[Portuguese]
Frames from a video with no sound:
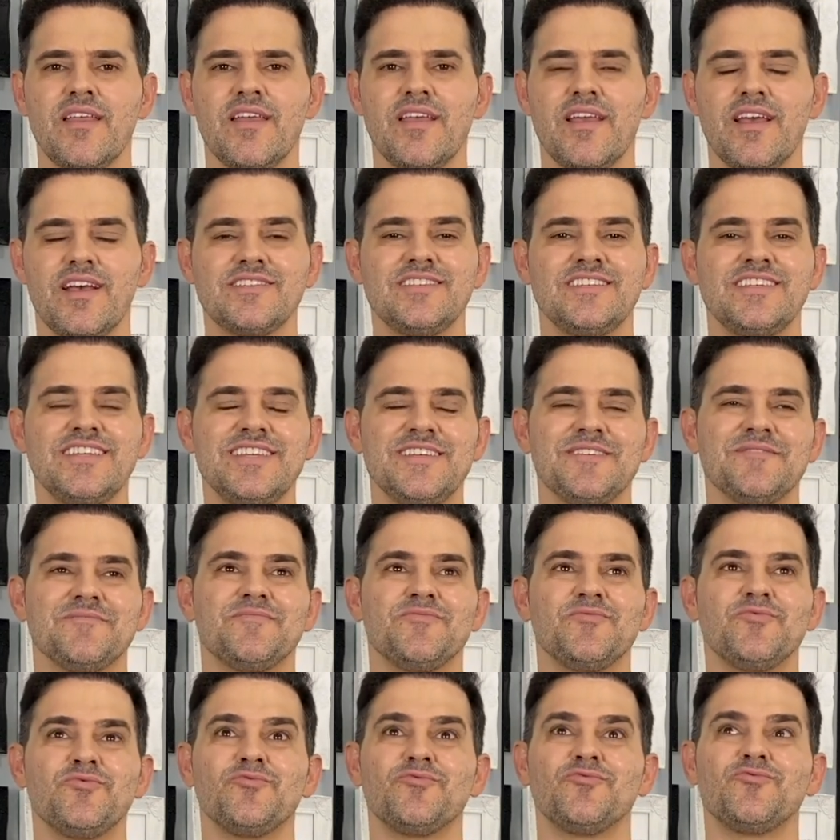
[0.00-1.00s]
Assim,
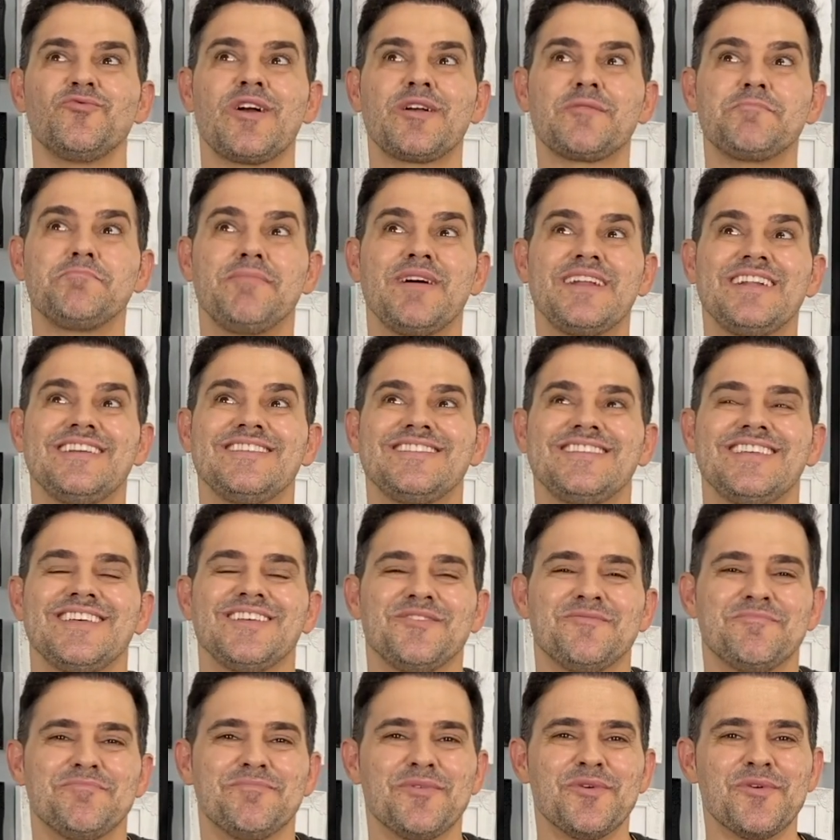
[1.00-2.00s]
não
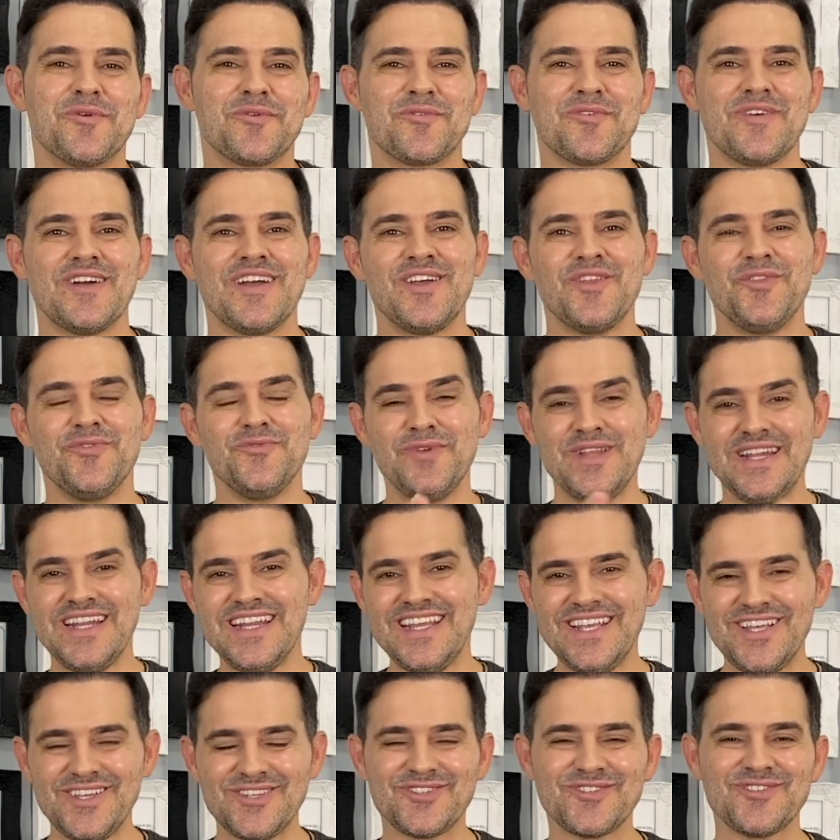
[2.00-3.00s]
apareceram um pouco. No
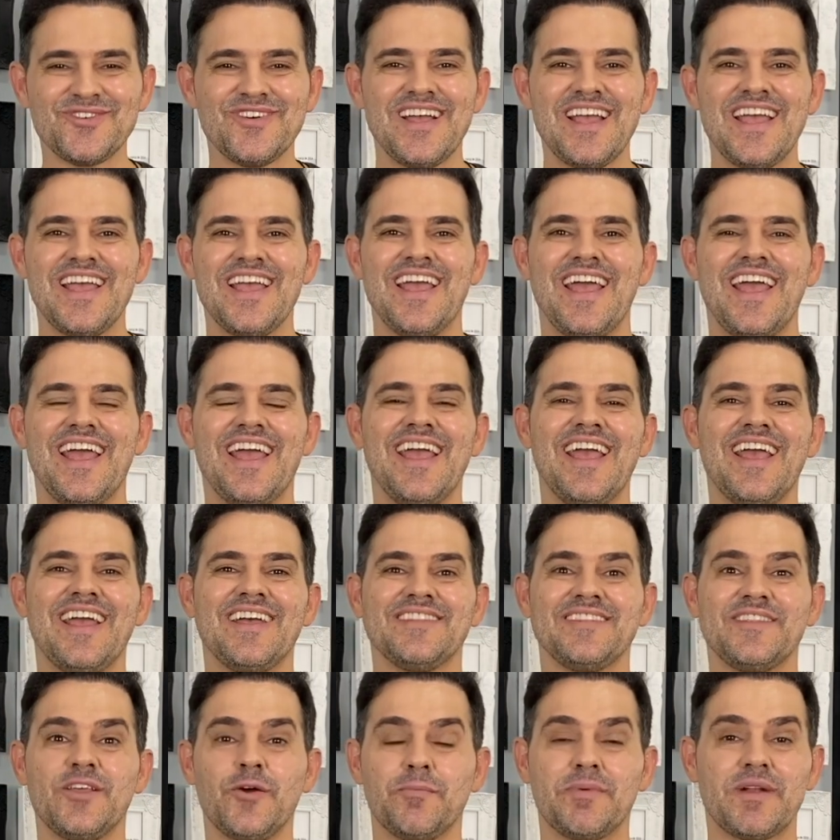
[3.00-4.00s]
início, é,
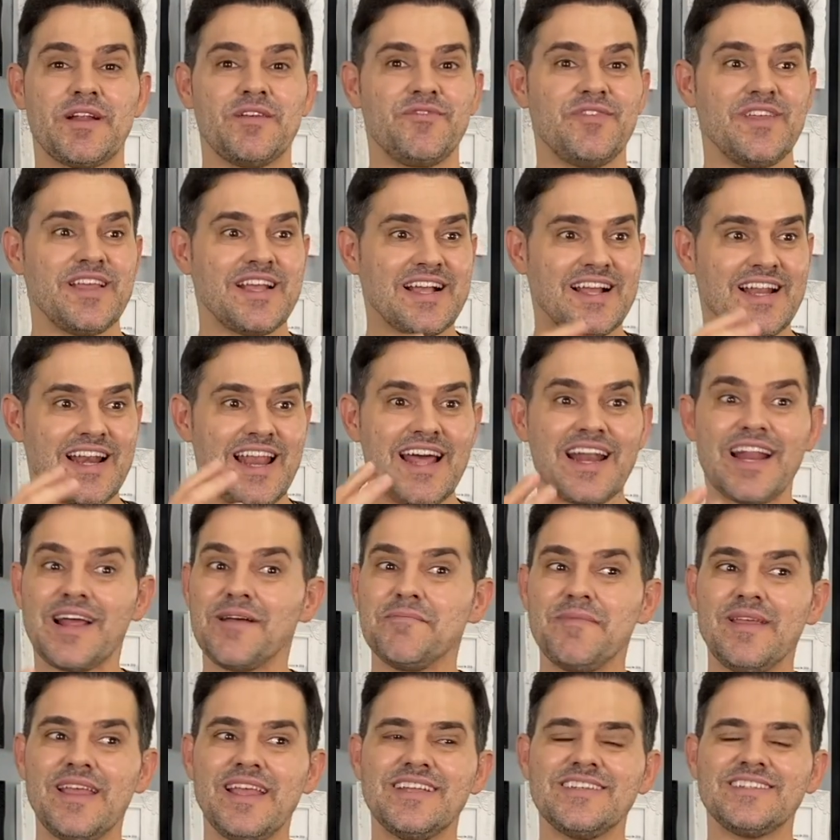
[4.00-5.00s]
deu para ver
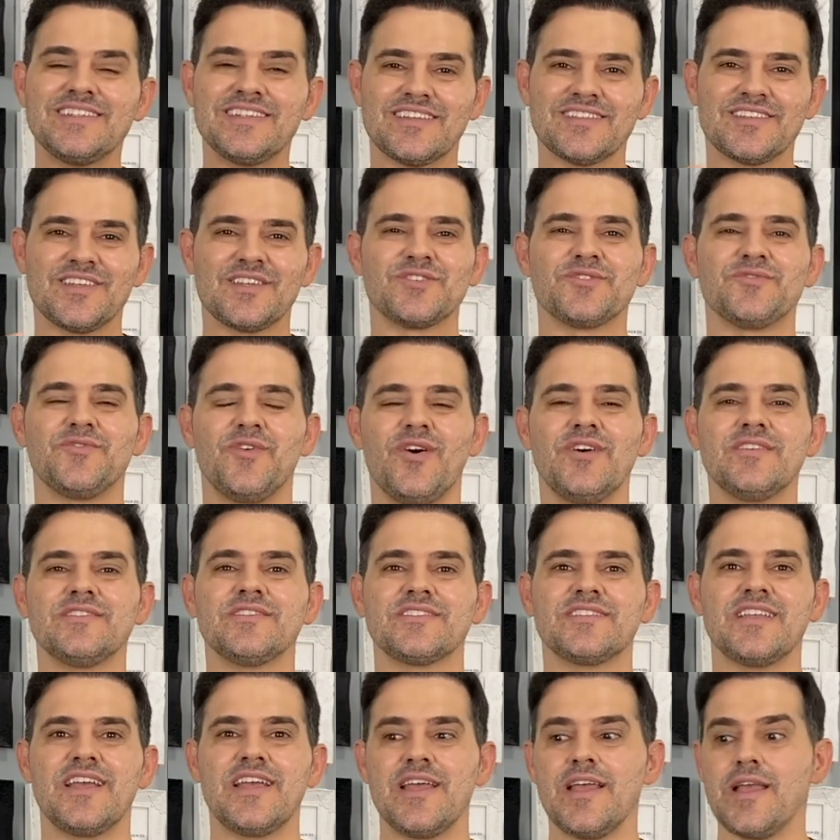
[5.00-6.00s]
claramente essas vozes, né?